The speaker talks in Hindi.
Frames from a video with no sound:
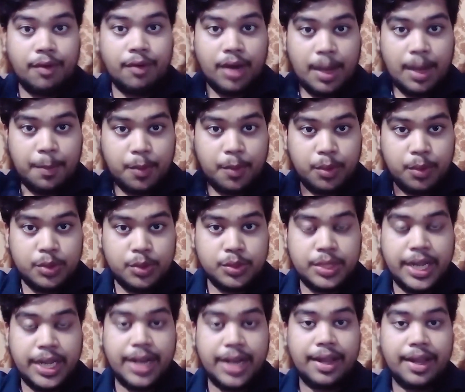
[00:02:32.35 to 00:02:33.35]
आपको जो
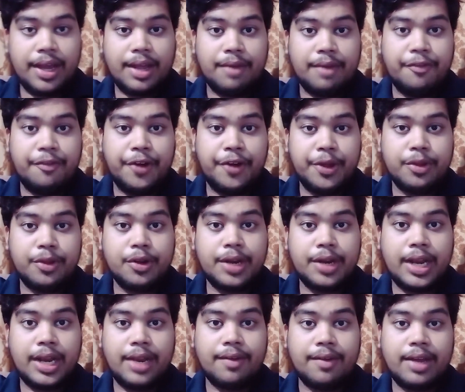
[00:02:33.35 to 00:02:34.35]
देखने वीडियो जो
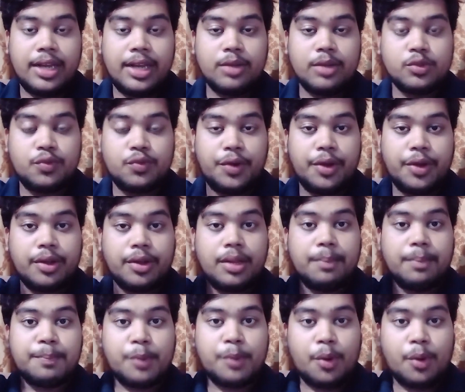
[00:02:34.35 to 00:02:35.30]
डलने वाली है उस वीडियो के अंदर